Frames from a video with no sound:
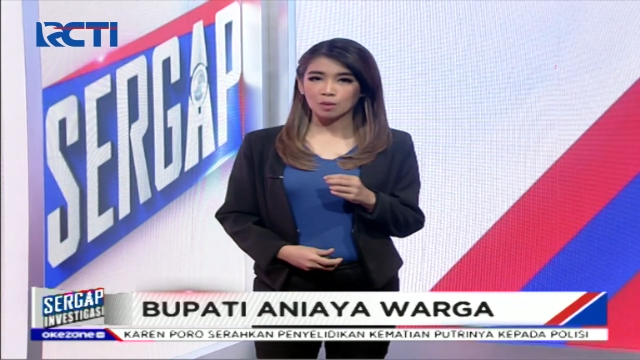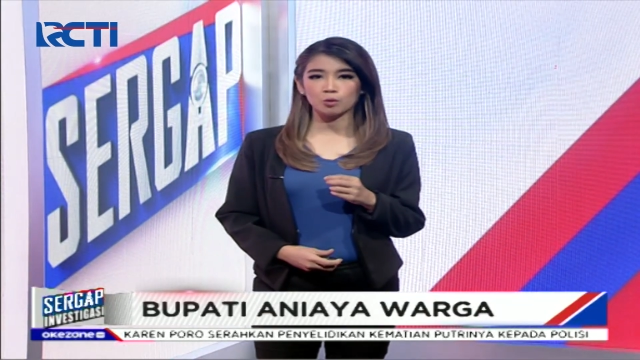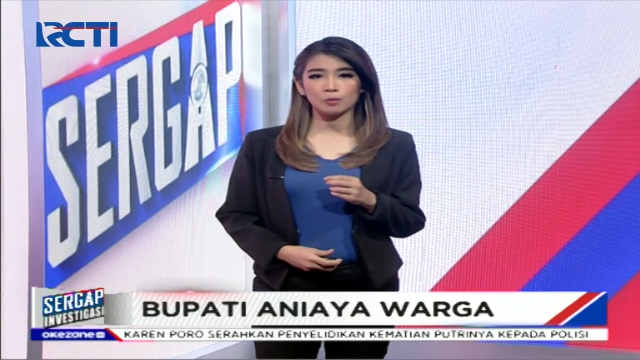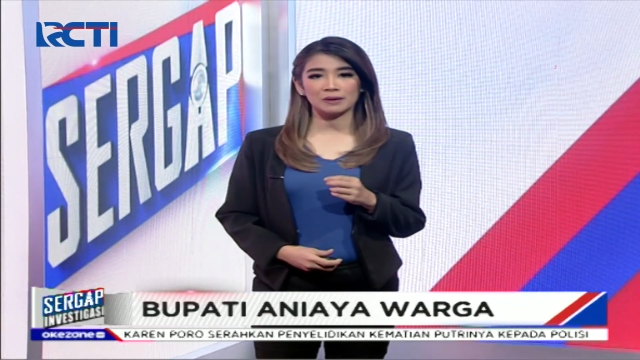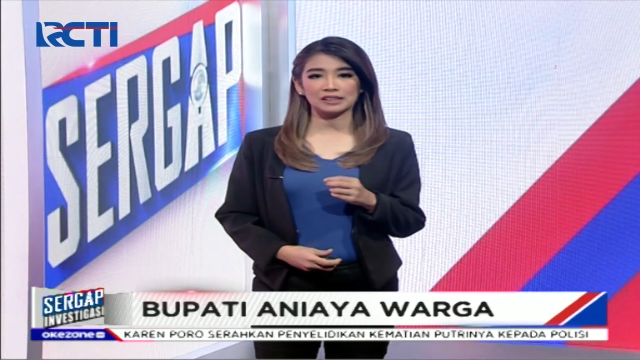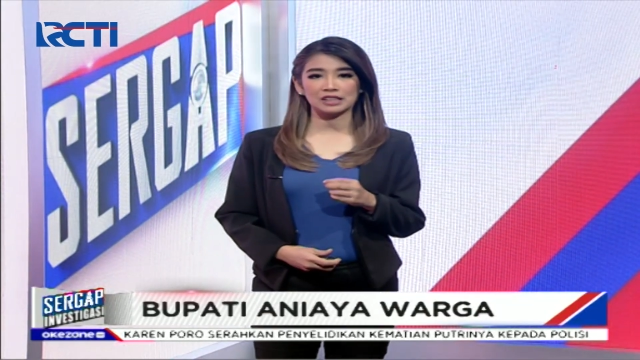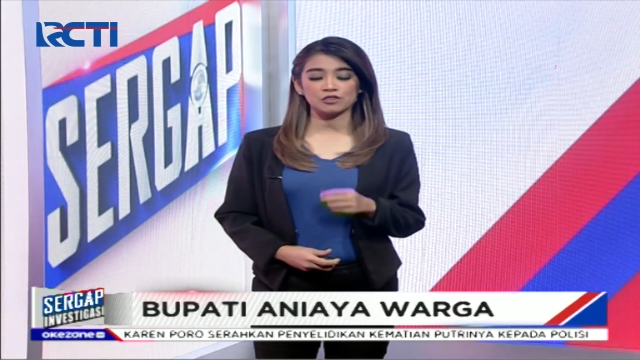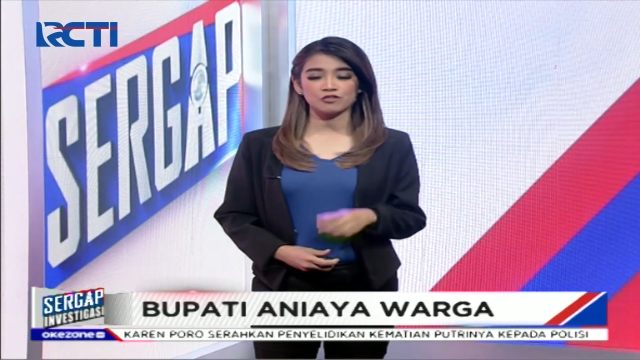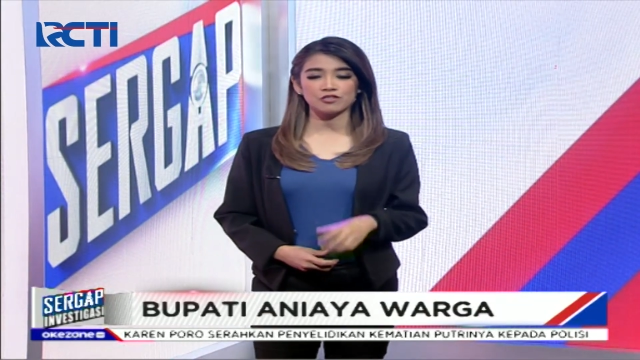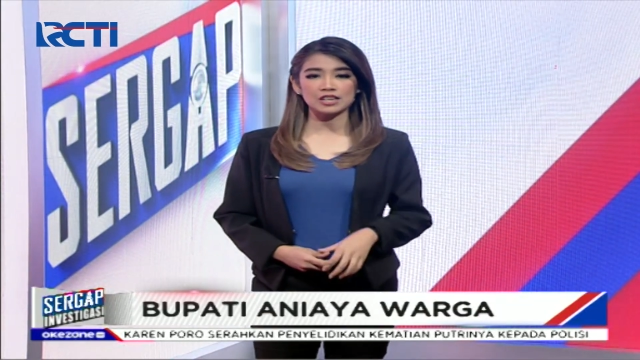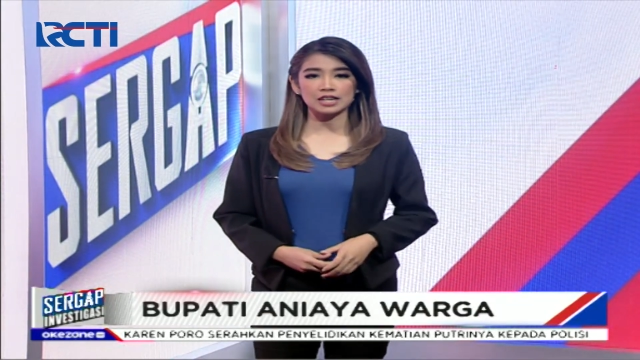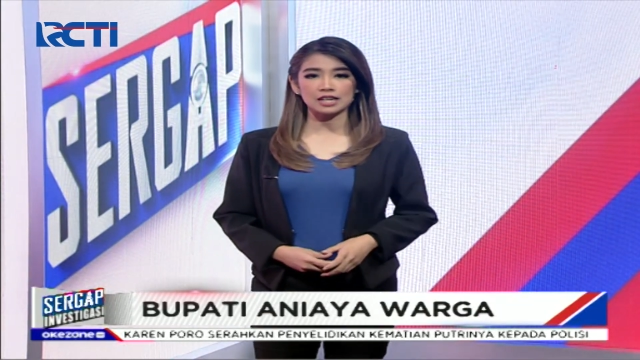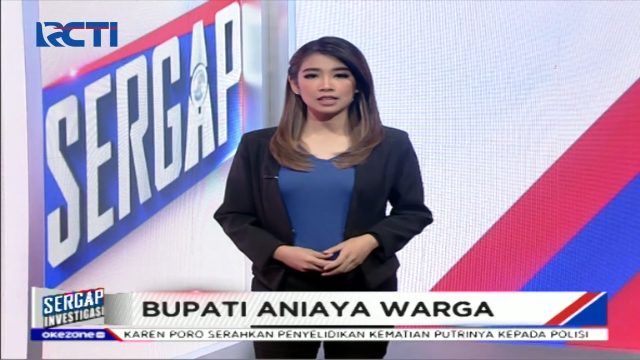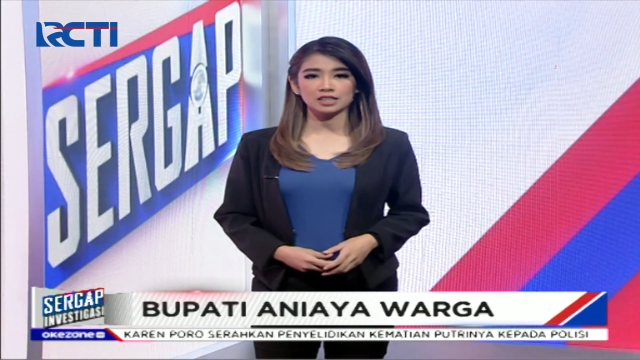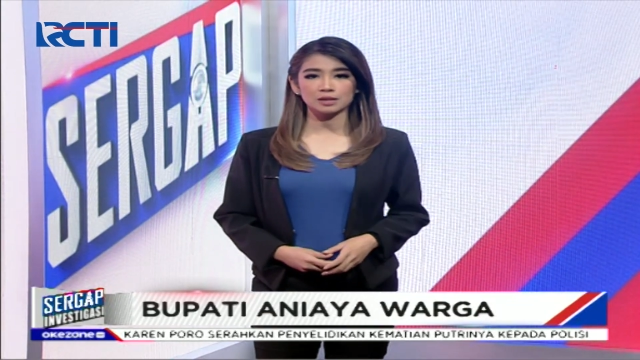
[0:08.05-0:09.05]
Kabupaten
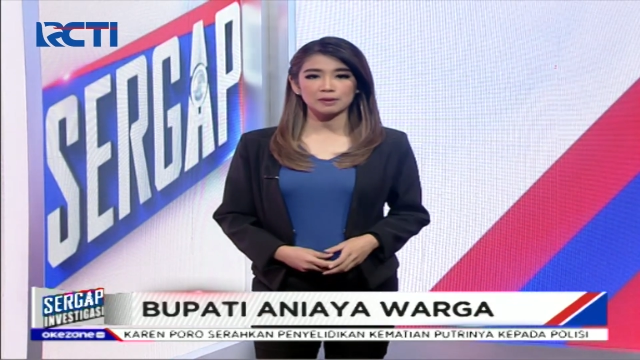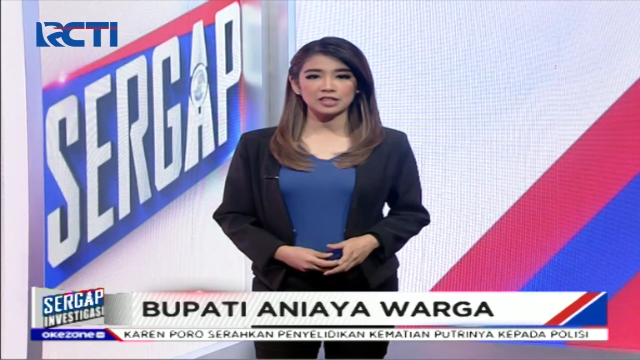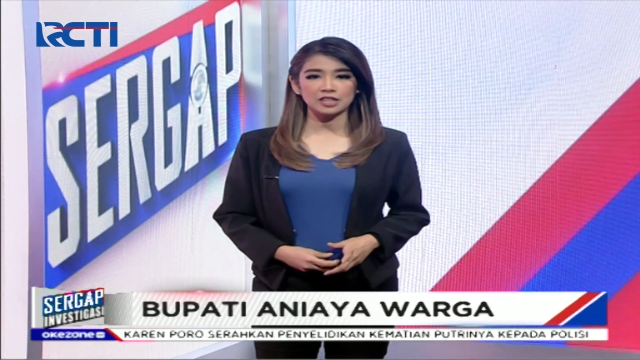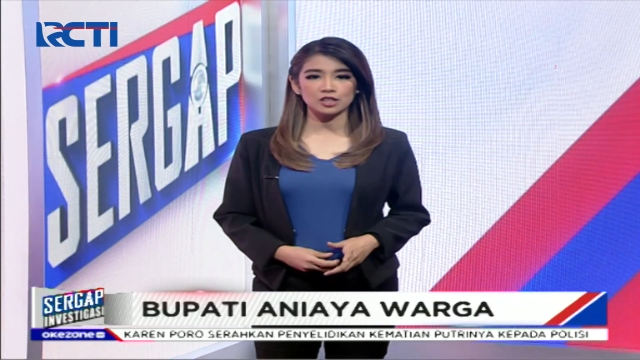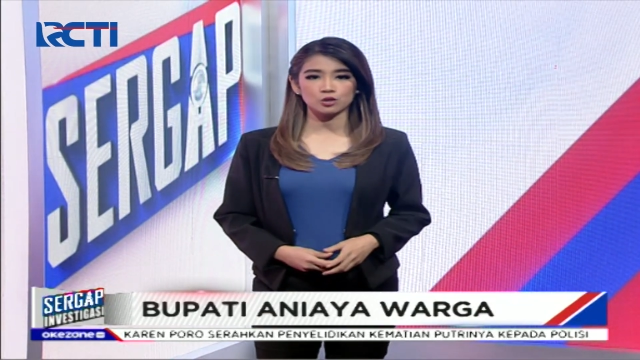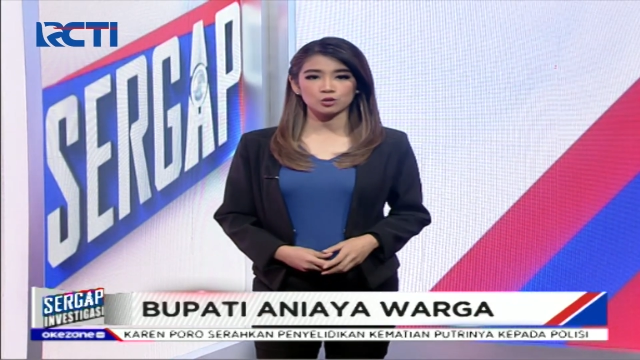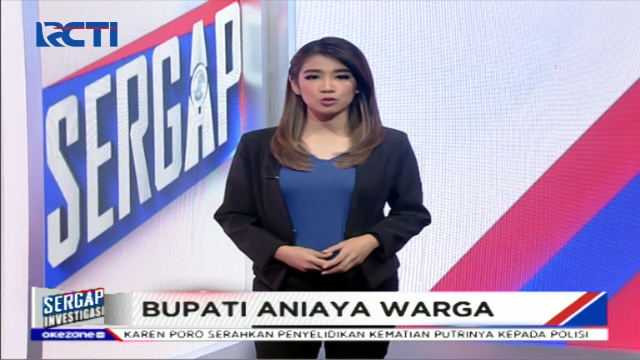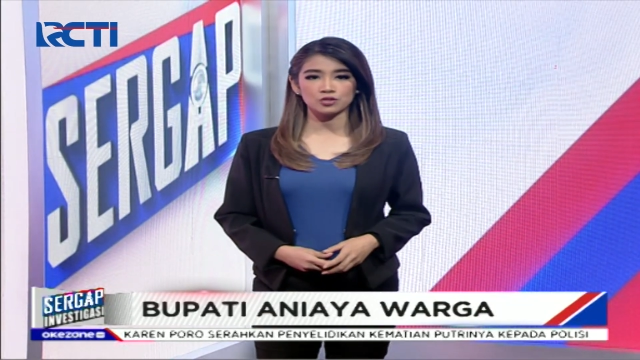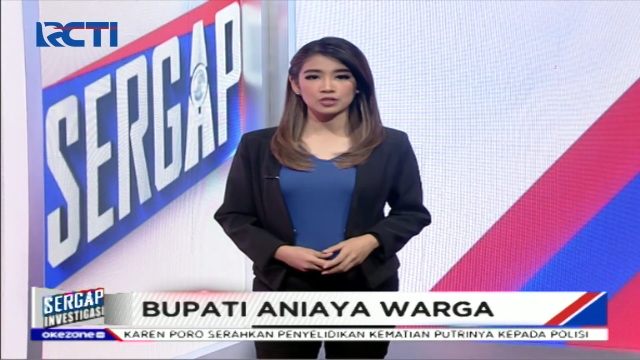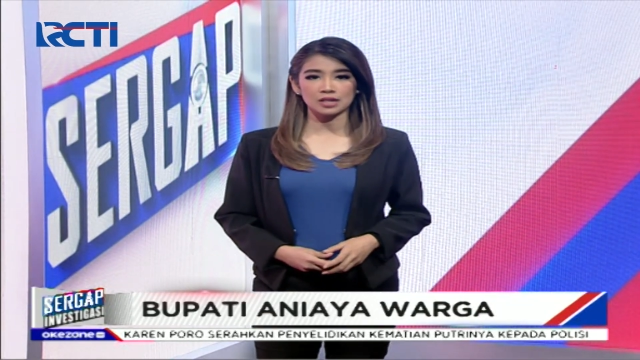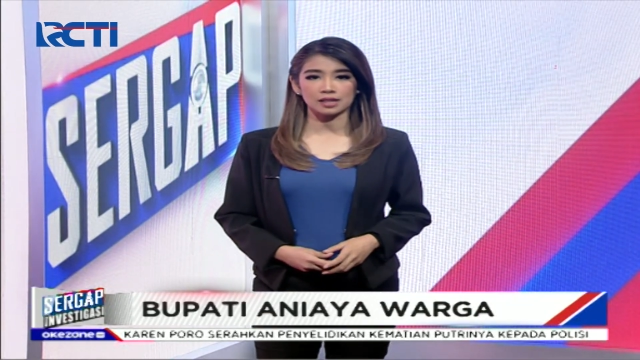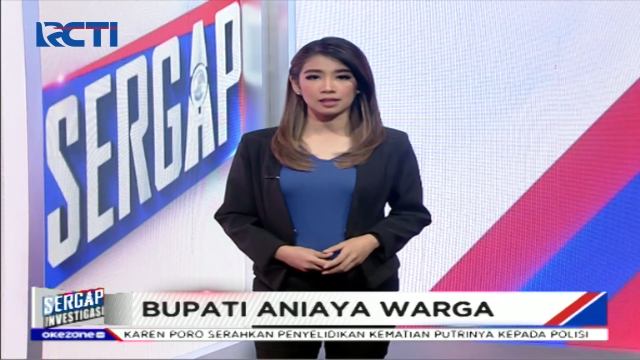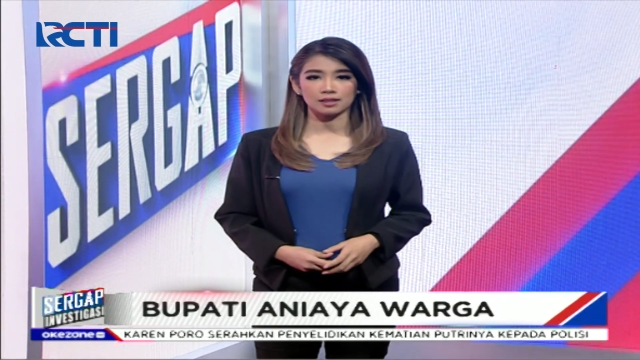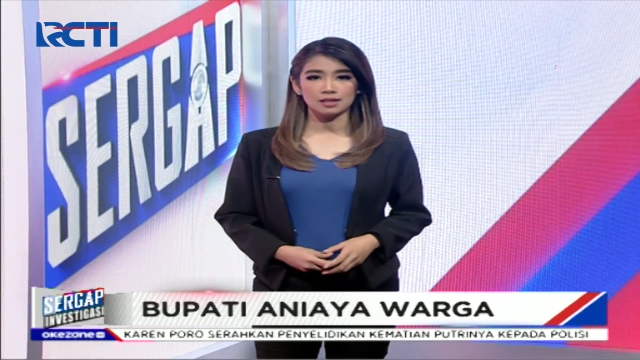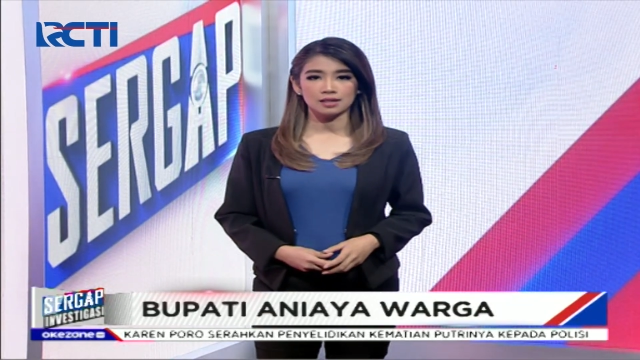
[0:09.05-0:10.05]
viral di media
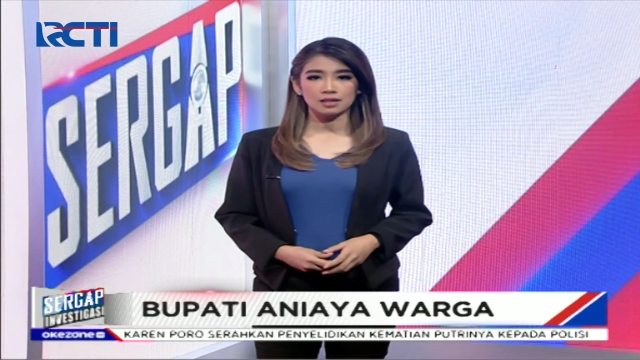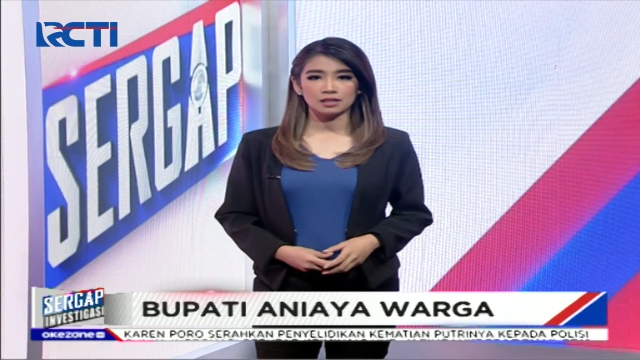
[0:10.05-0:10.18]
sosial.